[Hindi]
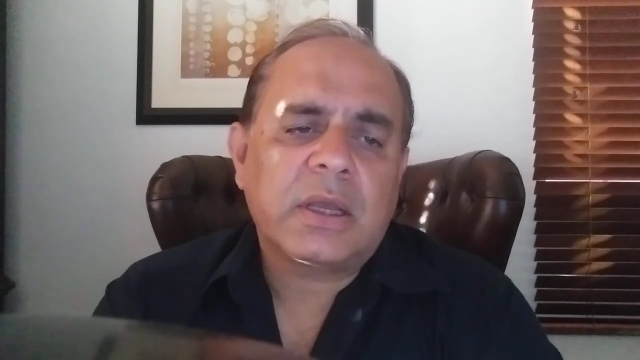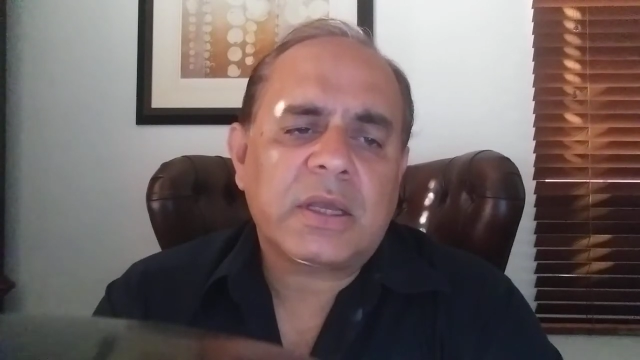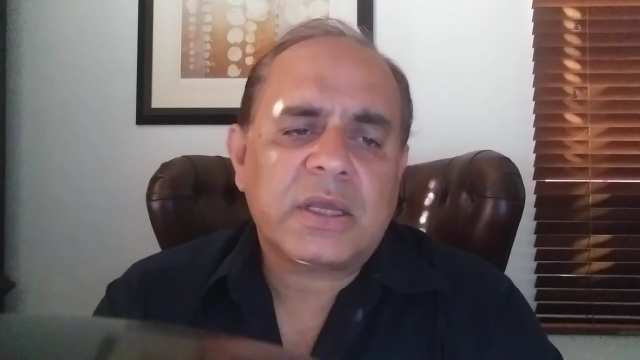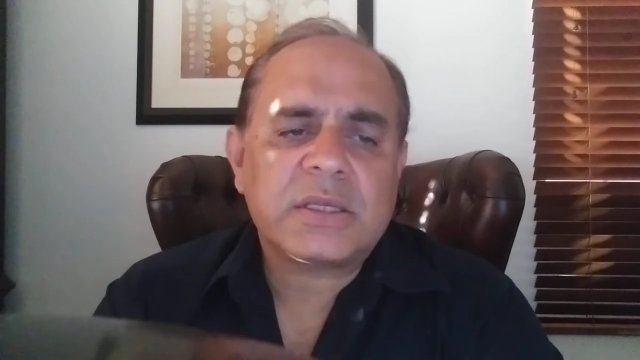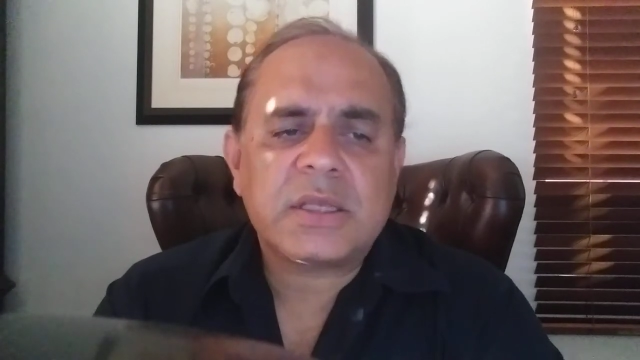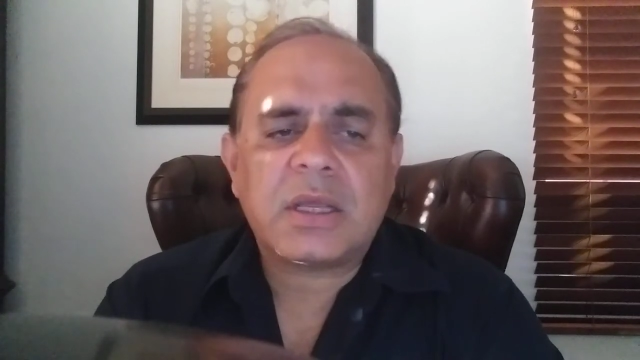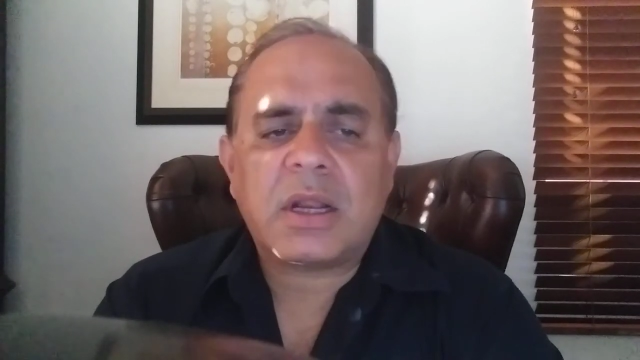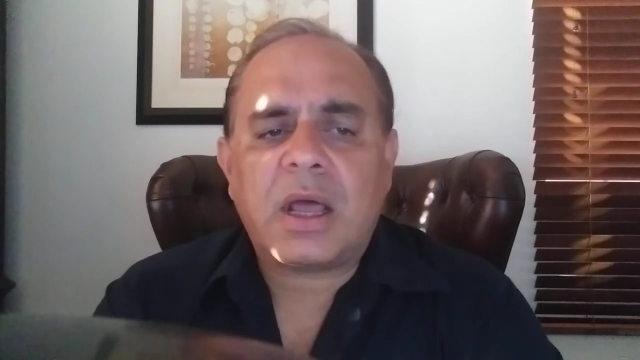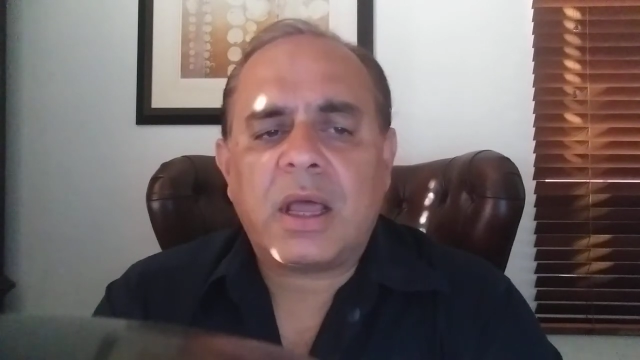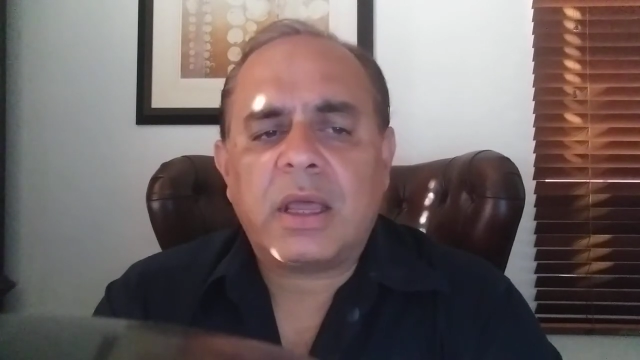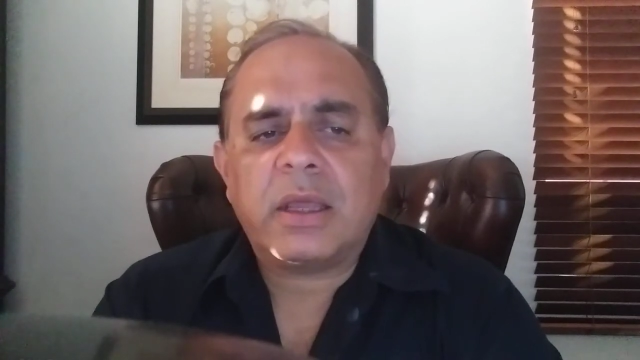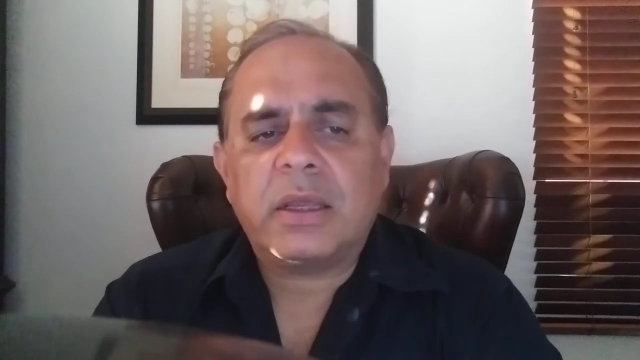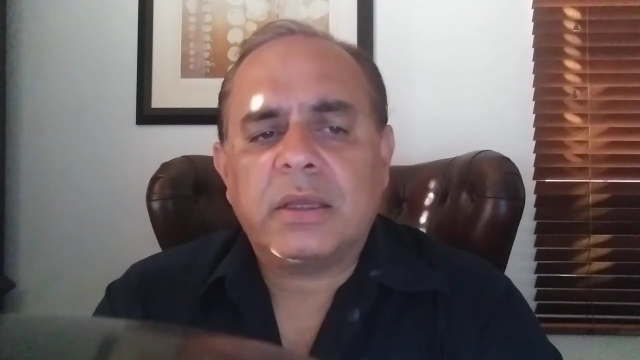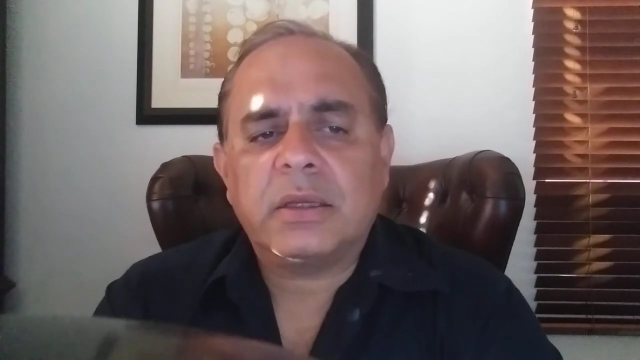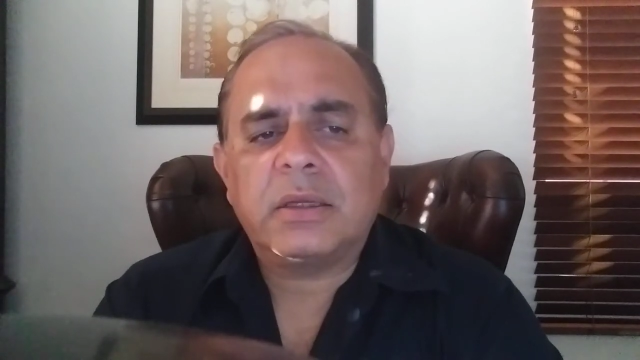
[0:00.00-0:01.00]
खिजर
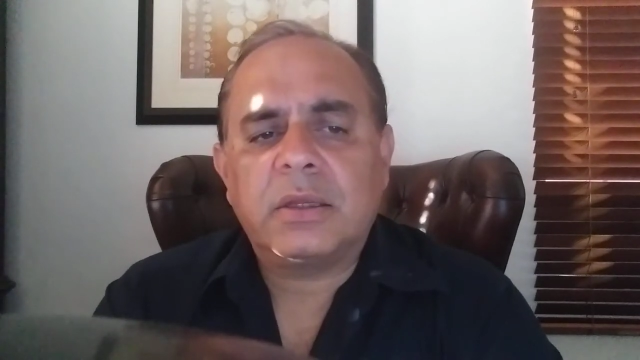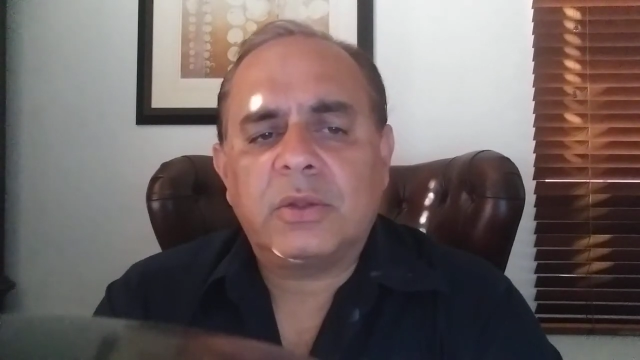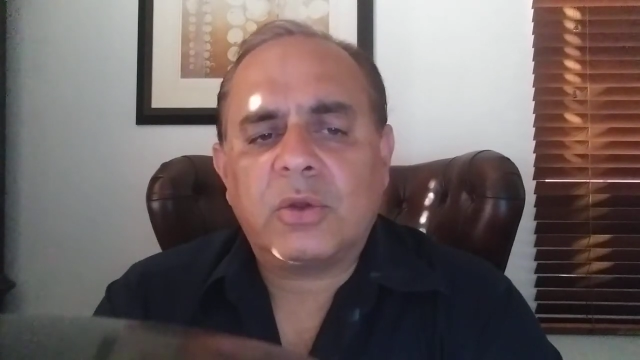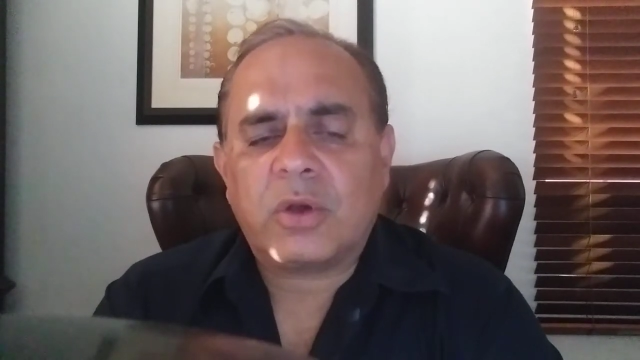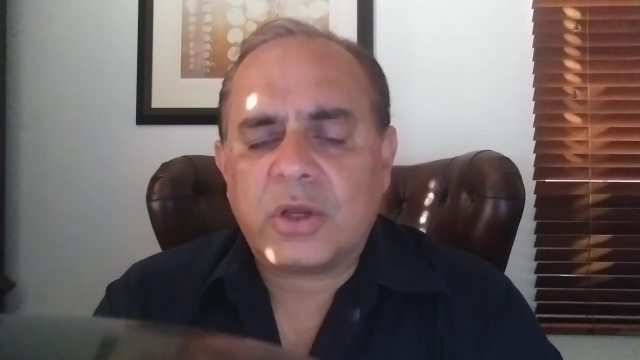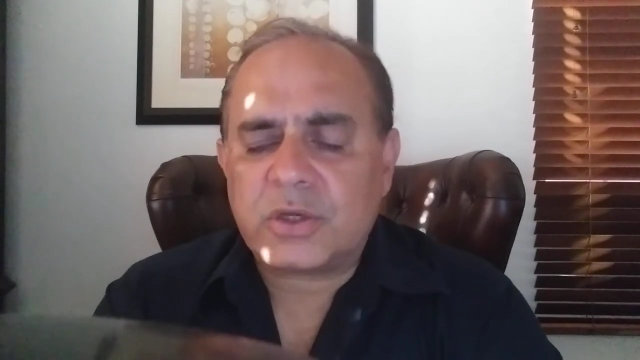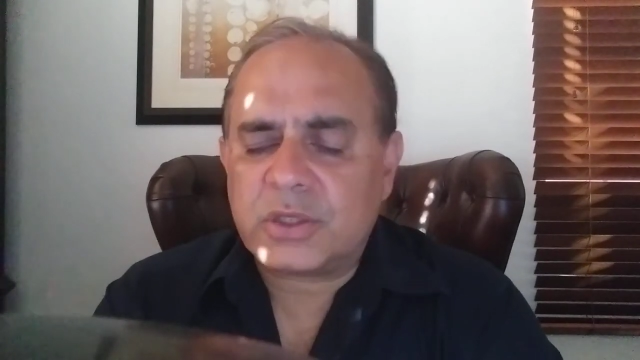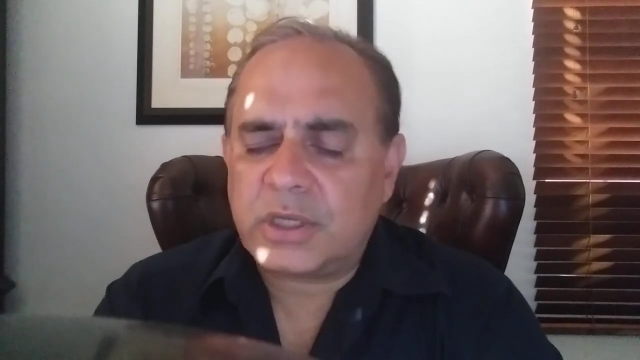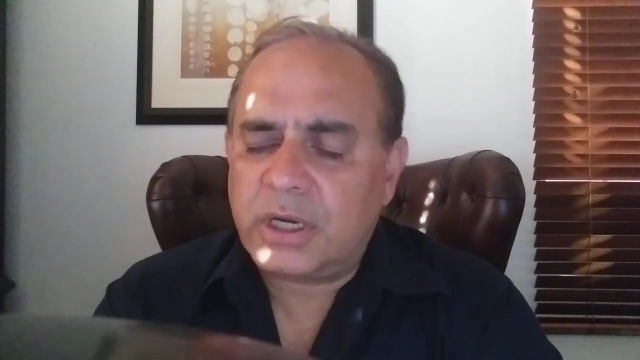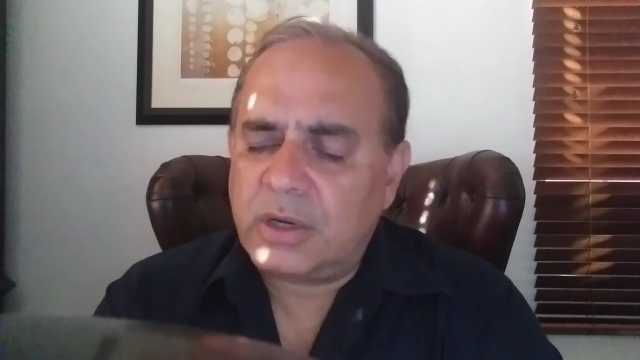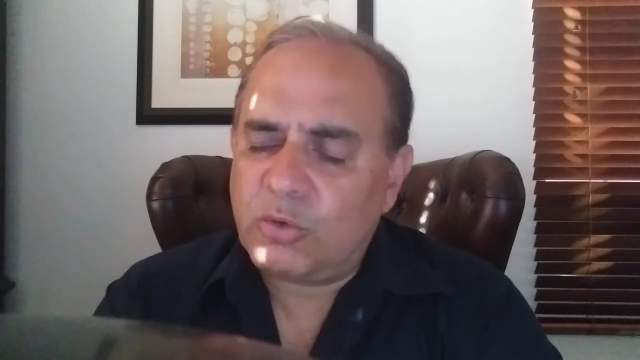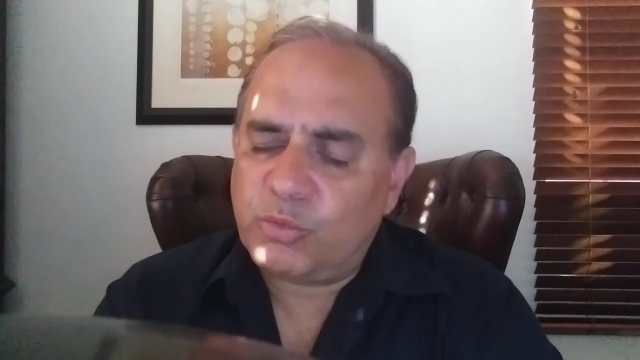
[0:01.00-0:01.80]
आए तो कश्ती